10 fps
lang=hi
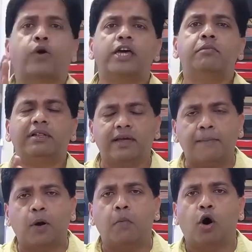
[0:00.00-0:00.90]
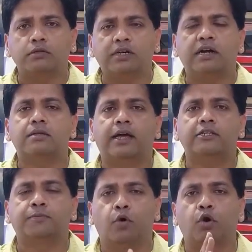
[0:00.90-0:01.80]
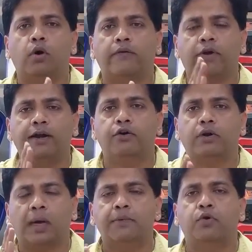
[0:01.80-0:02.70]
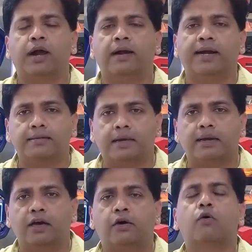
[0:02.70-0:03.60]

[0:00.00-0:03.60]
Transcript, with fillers: तो गाइस मिलते हैं आपको बहुत सारे डिजाइन पोलो वेंटो और एमयू के हेडलाइट्स के लिए